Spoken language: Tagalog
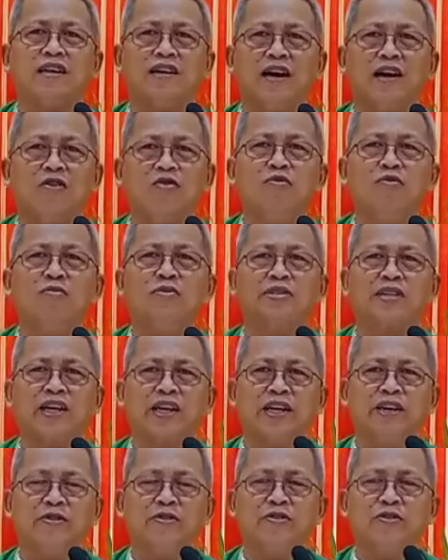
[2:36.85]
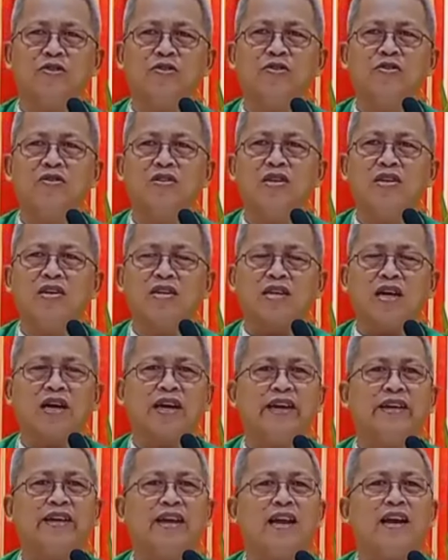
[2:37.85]
gahom sa Ginoo nga
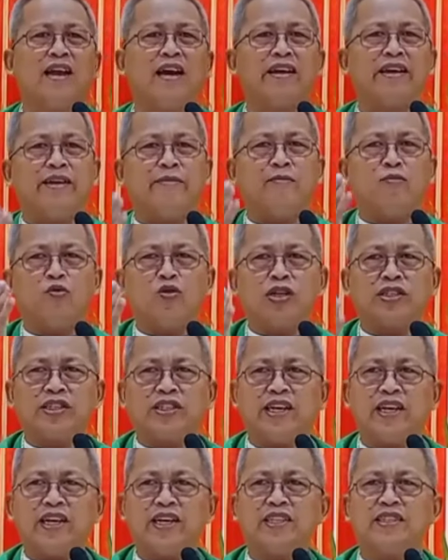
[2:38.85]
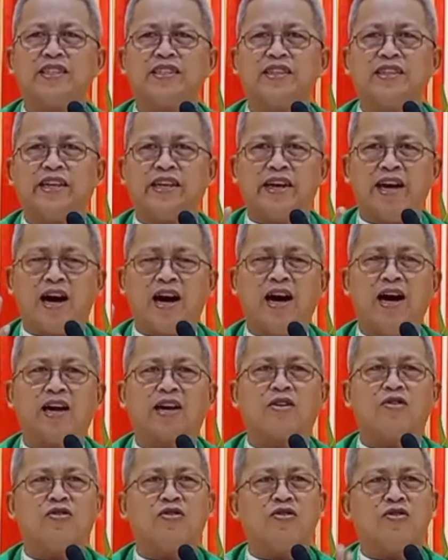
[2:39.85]
gidala ni Moises, ni
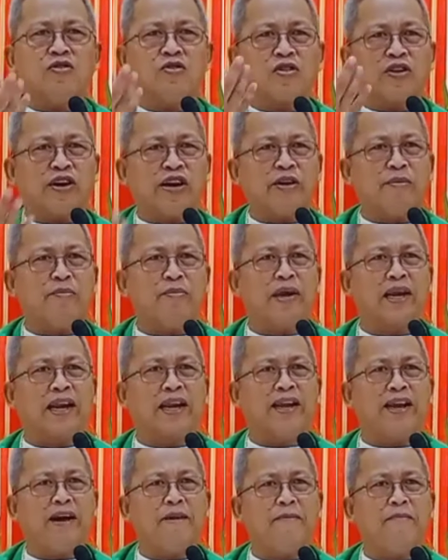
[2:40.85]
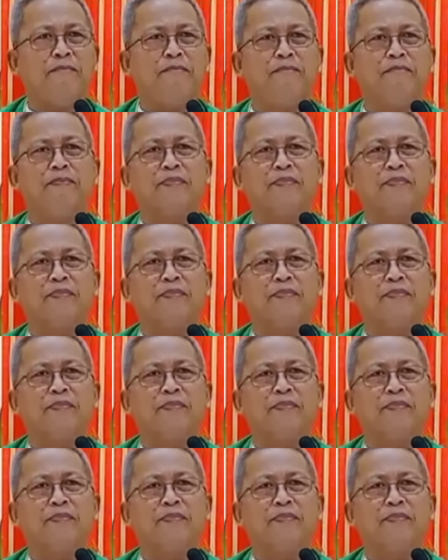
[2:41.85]
Aaron og ni Miriam.